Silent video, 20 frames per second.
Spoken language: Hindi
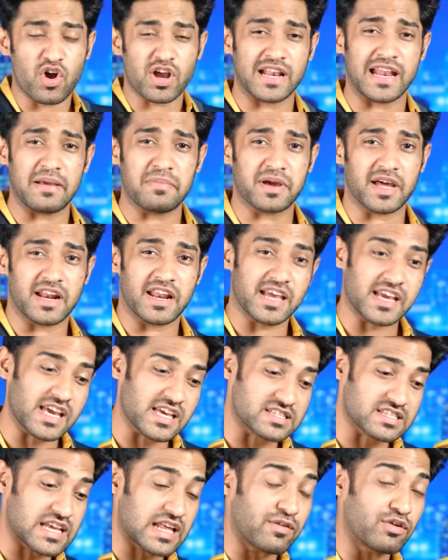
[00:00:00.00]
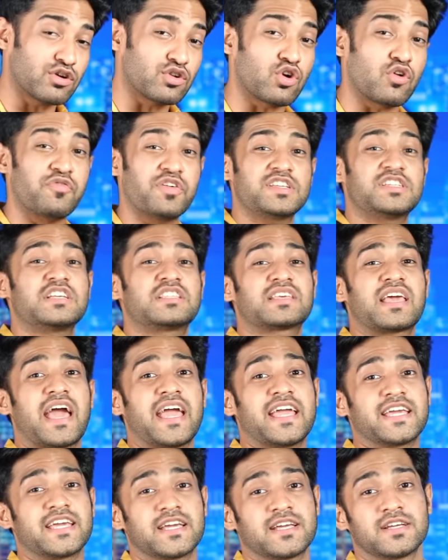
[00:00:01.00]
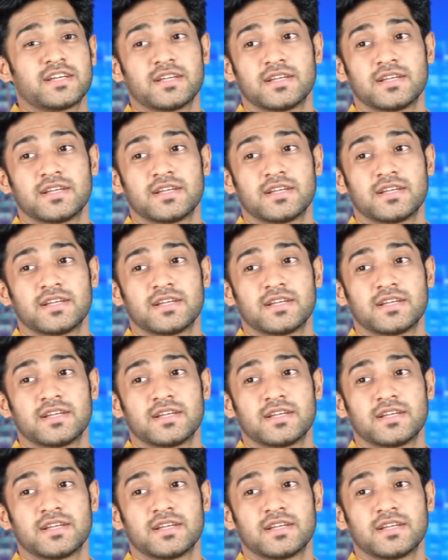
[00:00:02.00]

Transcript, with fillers: वो क्लेम कर रहे हैं कि इस साल वो ट्रॉफी जीत के आएंगे